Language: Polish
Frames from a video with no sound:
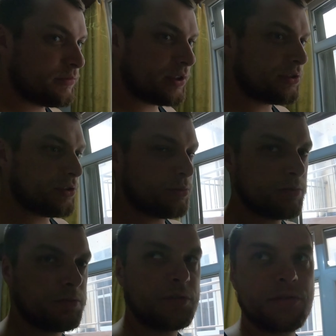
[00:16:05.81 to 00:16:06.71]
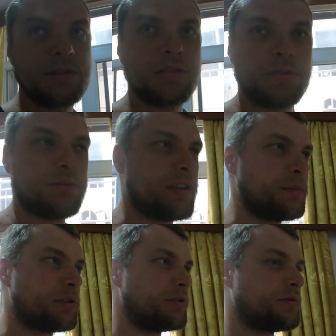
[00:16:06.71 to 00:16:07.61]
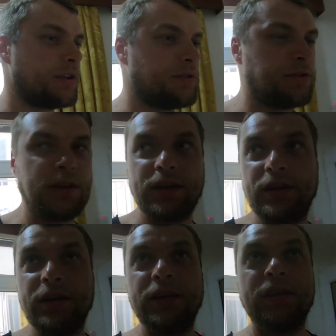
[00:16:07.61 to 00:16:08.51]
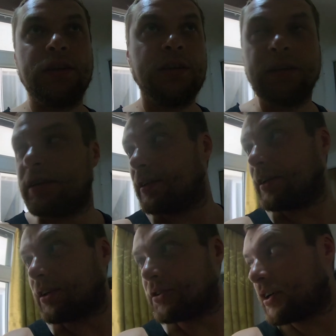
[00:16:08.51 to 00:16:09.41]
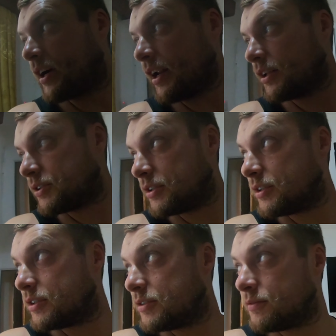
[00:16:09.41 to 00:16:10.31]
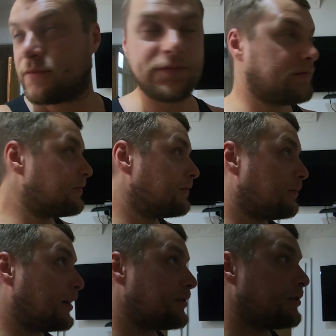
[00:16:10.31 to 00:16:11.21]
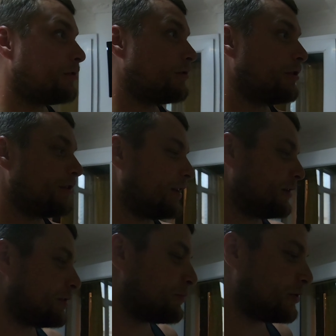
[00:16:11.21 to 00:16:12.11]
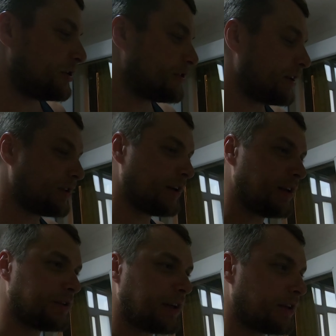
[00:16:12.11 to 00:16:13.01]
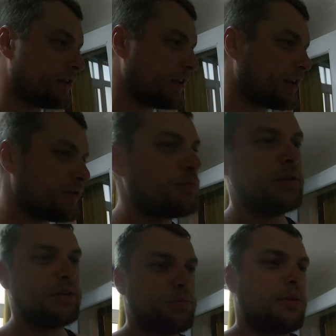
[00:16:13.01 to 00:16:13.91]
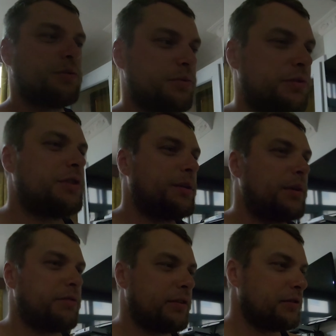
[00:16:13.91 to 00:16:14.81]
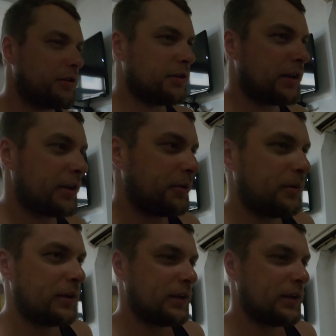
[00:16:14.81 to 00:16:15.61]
Wszędzie są drzwi, wszędzie są zamki, wszędzie jakieś kraty. Bardzo to wygląda podejrzanie, ale tak, tak tutaj po prostu wszystkie miejsca wyglądają.